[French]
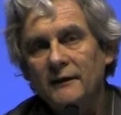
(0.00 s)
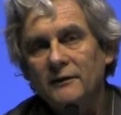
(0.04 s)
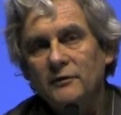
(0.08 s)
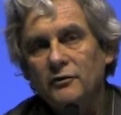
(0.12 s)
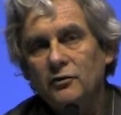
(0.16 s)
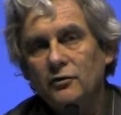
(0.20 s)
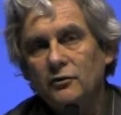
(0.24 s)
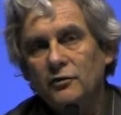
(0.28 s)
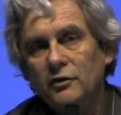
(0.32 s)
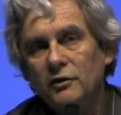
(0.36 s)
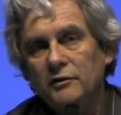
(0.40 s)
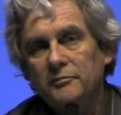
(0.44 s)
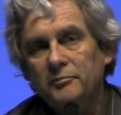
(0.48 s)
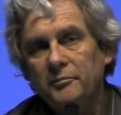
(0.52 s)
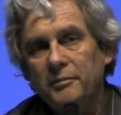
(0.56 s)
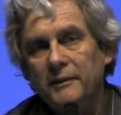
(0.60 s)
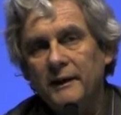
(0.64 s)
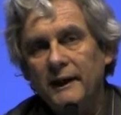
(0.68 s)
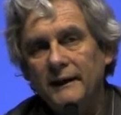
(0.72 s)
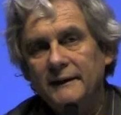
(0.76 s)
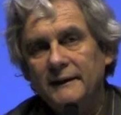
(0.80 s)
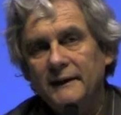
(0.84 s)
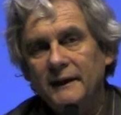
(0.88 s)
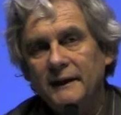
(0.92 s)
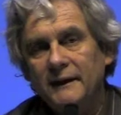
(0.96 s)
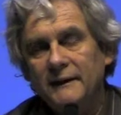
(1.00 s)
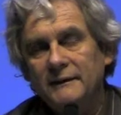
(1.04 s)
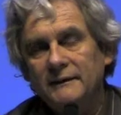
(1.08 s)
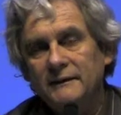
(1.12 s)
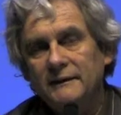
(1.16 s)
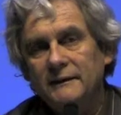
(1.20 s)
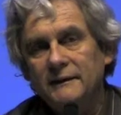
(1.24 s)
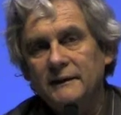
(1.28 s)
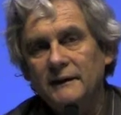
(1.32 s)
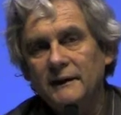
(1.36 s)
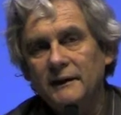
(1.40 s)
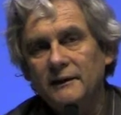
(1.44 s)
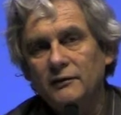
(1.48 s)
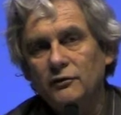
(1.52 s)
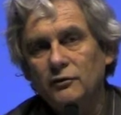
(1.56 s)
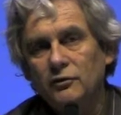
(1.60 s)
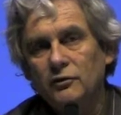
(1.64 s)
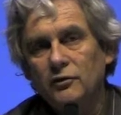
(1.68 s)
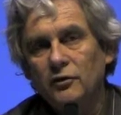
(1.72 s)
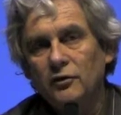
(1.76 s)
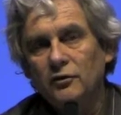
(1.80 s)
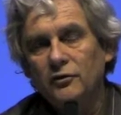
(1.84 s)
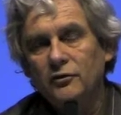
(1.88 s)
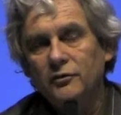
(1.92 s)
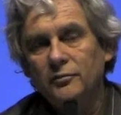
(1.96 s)
de notre planète et du
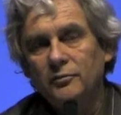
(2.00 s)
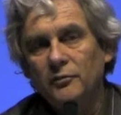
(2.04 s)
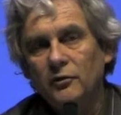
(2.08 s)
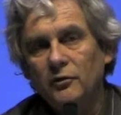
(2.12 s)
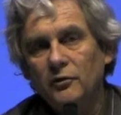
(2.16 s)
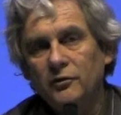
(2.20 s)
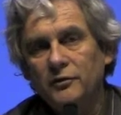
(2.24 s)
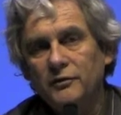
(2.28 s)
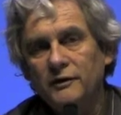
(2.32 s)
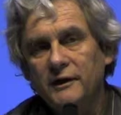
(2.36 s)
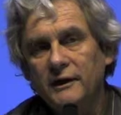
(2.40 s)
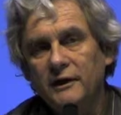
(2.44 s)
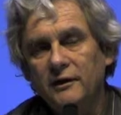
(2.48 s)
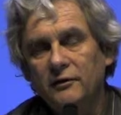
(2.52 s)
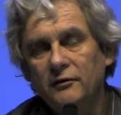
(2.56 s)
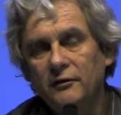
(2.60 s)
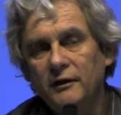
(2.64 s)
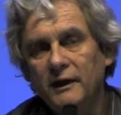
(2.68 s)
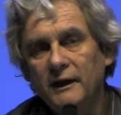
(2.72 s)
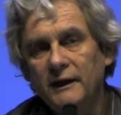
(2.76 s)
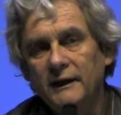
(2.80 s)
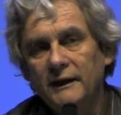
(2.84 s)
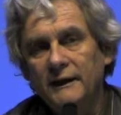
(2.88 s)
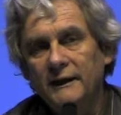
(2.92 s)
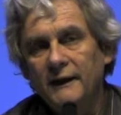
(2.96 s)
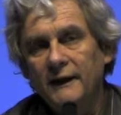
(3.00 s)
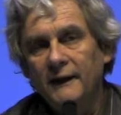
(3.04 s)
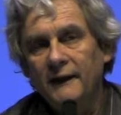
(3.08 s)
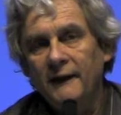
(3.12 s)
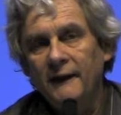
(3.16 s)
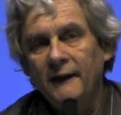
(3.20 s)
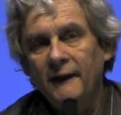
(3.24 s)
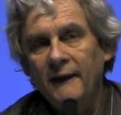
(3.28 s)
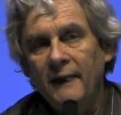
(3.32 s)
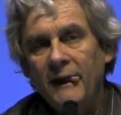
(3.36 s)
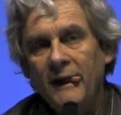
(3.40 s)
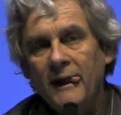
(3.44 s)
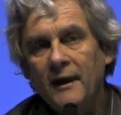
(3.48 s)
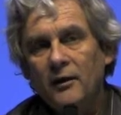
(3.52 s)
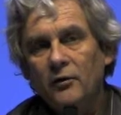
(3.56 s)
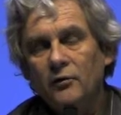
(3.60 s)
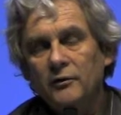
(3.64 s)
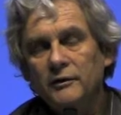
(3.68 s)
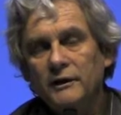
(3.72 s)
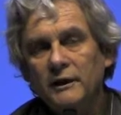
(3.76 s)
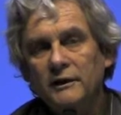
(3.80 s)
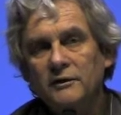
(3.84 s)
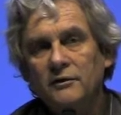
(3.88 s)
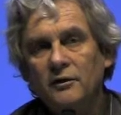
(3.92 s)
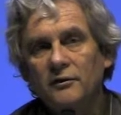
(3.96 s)
cosmos qui lui est lié,
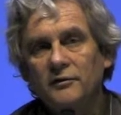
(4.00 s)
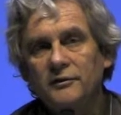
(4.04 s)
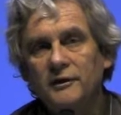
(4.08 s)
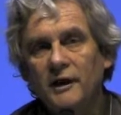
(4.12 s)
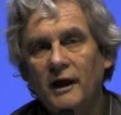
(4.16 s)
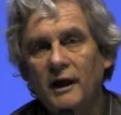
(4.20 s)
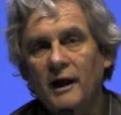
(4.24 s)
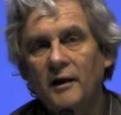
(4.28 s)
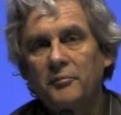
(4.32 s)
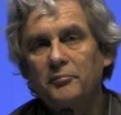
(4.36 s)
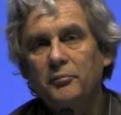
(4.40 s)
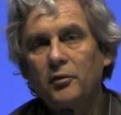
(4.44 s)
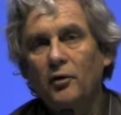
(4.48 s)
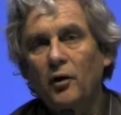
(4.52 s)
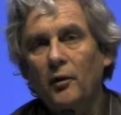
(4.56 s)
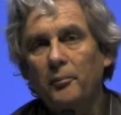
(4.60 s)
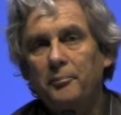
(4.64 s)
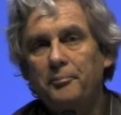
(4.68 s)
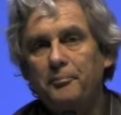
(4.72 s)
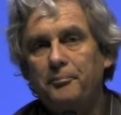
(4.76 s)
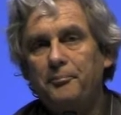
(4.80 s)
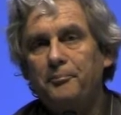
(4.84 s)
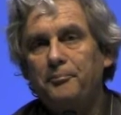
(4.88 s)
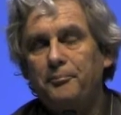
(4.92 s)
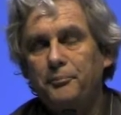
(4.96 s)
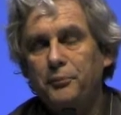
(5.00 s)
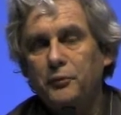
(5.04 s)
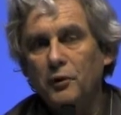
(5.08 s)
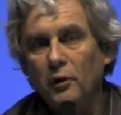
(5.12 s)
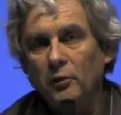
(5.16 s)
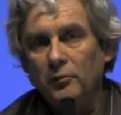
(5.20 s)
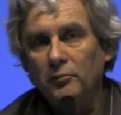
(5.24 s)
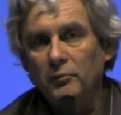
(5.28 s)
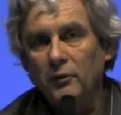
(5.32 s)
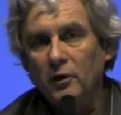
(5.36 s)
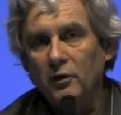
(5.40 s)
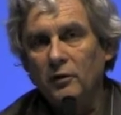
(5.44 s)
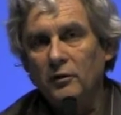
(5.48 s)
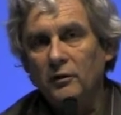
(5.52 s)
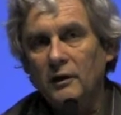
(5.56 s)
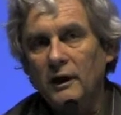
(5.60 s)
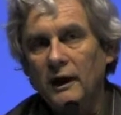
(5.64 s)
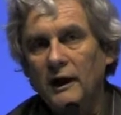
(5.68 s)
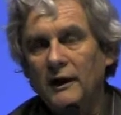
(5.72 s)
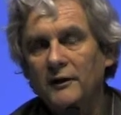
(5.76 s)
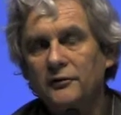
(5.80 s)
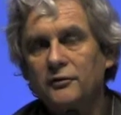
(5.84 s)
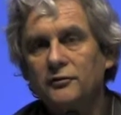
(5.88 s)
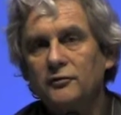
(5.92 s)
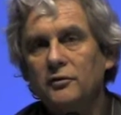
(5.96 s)
on est dans un rapport purement
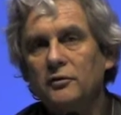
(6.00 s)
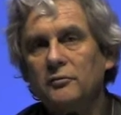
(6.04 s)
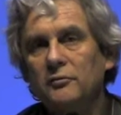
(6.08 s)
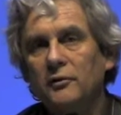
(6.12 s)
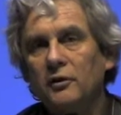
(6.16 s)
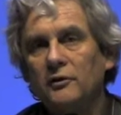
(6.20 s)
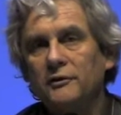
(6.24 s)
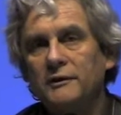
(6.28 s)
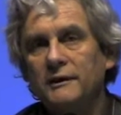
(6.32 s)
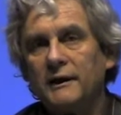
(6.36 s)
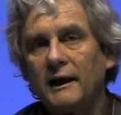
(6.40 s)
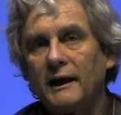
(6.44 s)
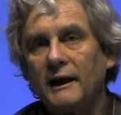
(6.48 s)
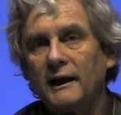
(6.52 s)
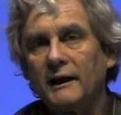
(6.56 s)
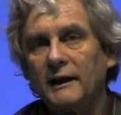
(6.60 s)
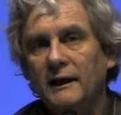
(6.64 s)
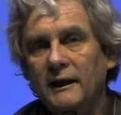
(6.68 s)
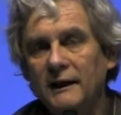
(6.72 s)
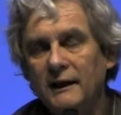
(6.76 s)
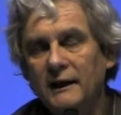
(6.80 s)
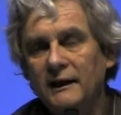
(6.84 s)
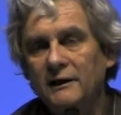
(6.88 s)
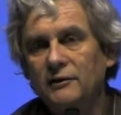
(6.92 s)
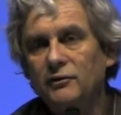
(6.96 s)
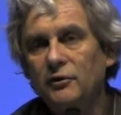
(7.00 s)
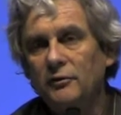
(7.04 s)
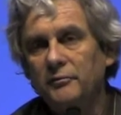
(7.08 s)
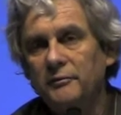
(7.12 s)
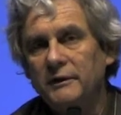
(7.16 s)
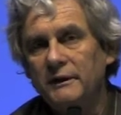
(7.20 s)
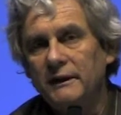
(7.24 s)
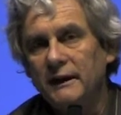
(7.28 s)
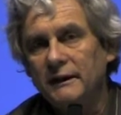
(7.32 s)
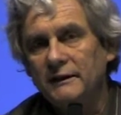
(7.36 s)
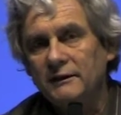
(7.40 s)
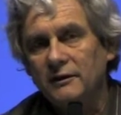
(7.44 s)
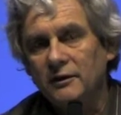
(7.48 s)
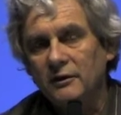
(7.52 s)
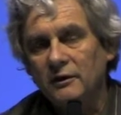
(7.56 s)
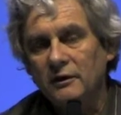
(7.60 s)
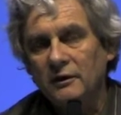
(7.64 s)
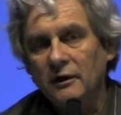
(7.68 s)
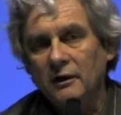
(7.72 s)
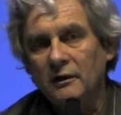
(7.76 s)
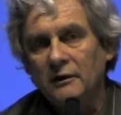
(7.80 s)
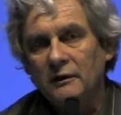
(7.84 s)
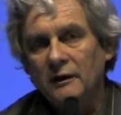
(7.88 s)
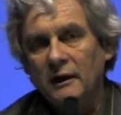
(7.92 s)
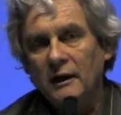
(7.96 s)
instrumental et
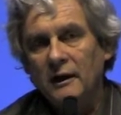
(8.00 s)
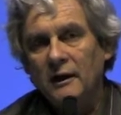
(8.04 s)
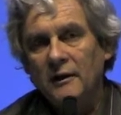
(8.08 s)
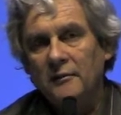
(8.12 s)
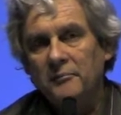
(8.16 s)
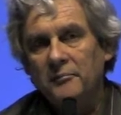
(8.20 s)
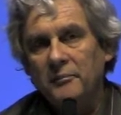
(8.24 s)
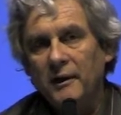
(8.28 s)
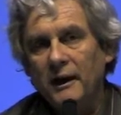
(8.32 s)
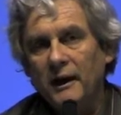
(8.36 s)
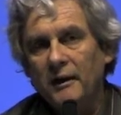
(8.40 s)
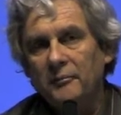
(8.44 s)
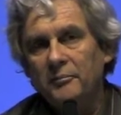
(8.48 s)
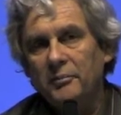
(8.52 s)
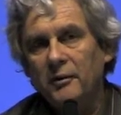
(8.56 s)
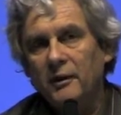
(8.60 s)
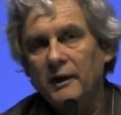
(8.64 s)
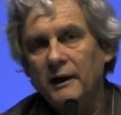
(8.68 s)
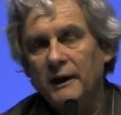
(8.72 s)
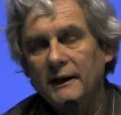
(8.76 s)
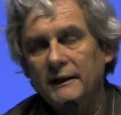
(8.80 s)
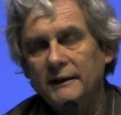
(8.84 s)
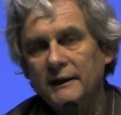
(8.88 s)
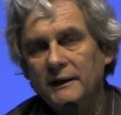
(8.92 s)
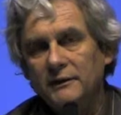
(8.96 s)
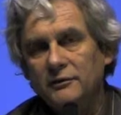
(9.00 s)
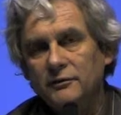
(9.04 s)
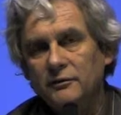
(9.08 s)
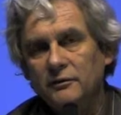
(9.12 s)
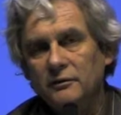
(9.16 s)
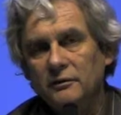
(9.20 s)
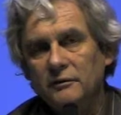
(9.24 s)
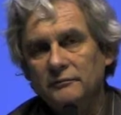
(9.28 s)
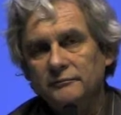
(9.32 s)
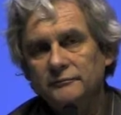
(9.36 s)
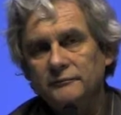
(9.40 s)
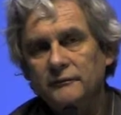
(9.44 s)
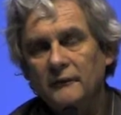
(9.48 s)
dominateur par rapport à la nature.